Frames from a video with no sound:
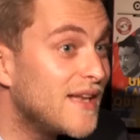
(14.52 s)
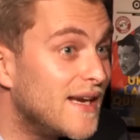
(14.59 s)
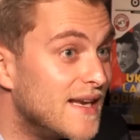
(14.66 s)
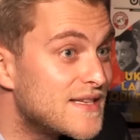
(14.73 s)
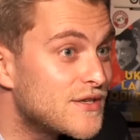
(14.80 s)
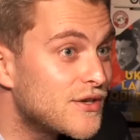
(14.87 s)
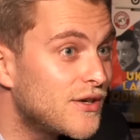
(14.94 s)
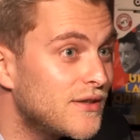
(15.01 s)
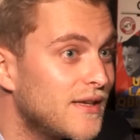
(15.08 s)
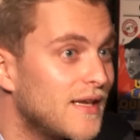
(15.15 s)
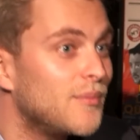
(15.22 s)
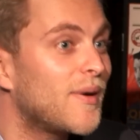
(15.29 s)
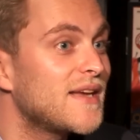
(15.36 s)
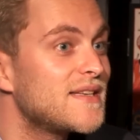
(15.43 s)
de l'Essonne
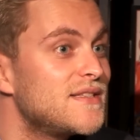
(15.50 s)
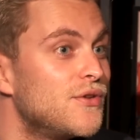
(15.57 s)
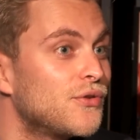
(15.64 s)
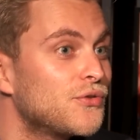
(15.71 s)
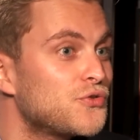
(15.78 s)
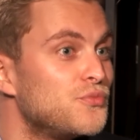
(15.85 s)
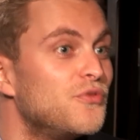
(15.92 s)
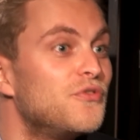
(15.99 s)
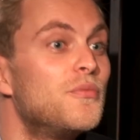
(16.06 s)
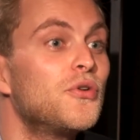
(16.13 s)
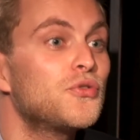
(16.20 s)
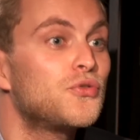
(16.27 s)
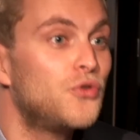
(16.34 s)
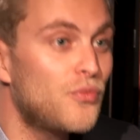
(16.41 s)
et président du
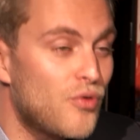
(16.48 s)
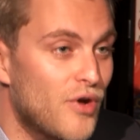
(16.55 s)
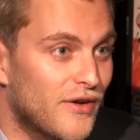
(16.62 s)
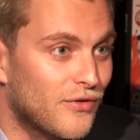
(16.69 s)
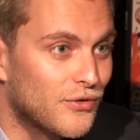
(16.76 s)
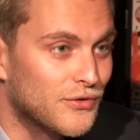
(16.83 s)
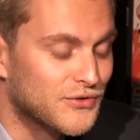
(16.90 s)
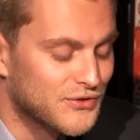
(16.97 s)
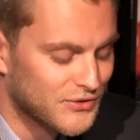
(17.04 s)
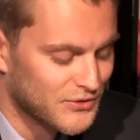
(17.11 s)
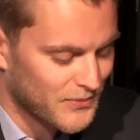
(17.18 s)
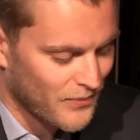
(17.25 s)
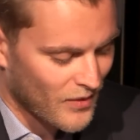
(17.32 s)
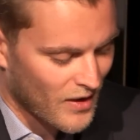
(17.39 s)
mouvement Debout la France.
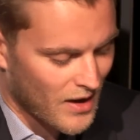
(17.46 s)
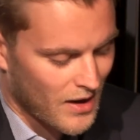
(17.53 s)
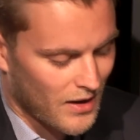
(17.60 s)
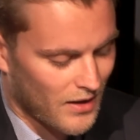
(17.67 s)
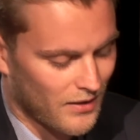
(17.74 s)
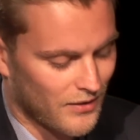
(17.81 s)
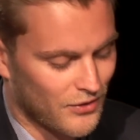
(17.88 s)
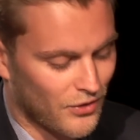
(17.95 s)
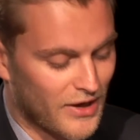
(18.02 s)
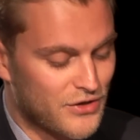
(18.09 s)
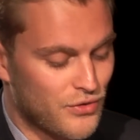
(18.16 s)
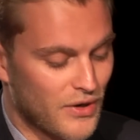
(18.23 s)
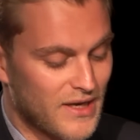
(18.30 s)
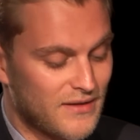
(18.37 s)
Euh, dans
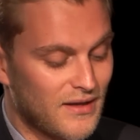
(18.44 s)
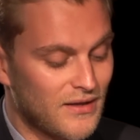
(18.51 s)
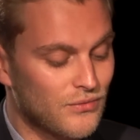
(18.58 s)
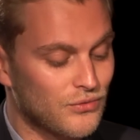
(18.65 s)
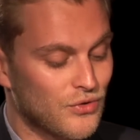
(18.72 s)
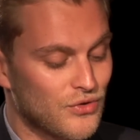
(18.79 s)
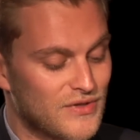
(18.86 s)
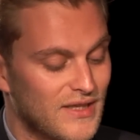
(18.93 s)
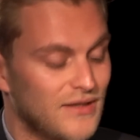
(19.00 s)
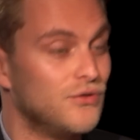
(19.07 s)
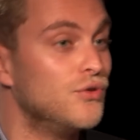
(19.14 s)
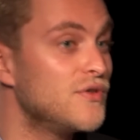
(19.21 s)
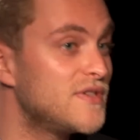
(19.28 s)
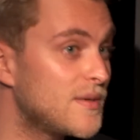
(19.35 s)
l'actualité donc de cette
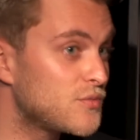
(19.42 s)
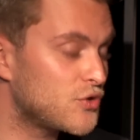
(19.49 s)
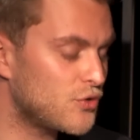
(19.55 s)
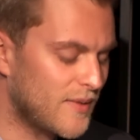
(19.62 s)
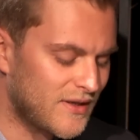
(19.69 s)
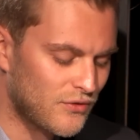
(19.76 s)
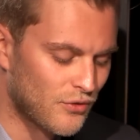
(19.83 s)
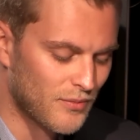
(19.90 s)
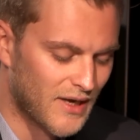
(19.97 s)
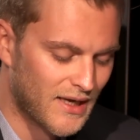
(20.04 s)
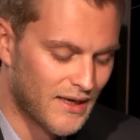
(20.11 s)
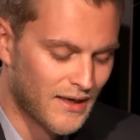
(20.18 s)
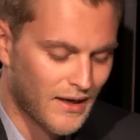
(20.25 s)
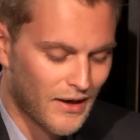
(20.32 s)
deuxième semaine de
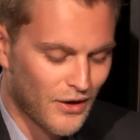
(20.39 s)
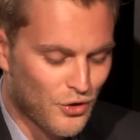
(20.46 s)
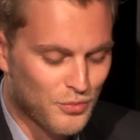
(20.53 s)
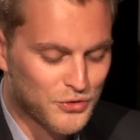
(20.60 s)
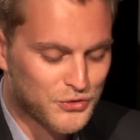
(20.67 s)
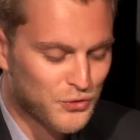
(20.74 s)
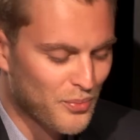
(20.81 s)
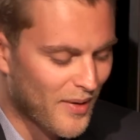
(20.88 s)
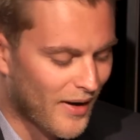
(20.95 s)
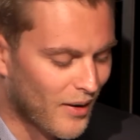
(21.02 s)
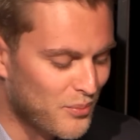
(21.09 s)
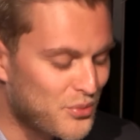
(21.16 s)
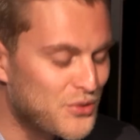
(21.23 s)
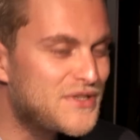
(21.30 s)
mai, commençons par
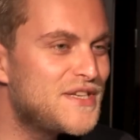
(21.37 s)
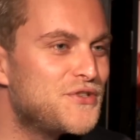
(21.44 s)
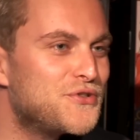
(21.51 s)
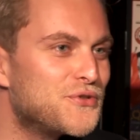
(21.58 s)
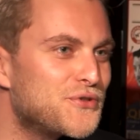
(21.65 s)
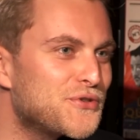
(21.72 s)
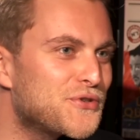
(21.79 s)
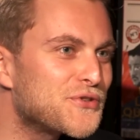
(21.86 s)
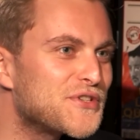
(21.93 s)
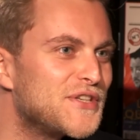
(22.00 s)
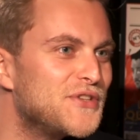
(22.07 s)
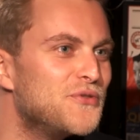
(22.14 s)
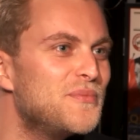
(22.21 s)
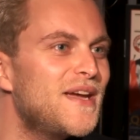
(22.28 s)
un petit jeu que j'ai
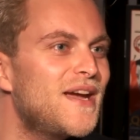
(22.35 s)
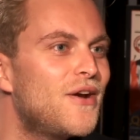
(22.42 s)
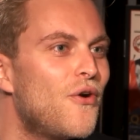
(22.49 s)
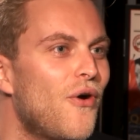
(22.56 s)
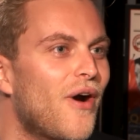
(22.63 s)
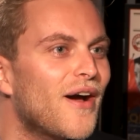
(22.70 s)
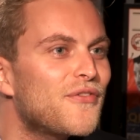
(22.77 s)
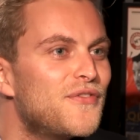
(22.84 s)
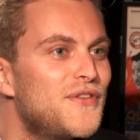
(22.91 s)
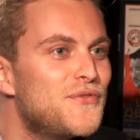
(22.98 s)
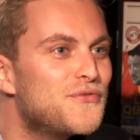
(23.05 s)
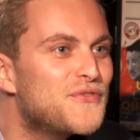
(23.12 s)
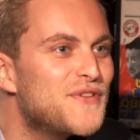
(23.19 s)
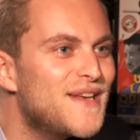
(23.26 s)
nommé Gorafi
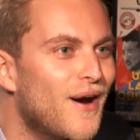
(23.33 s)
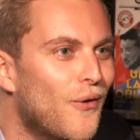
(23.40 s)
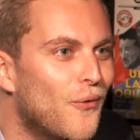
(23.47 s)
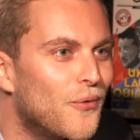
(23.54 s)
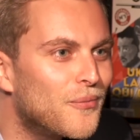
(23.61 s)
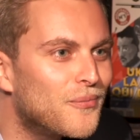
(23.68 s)
ou Figaro.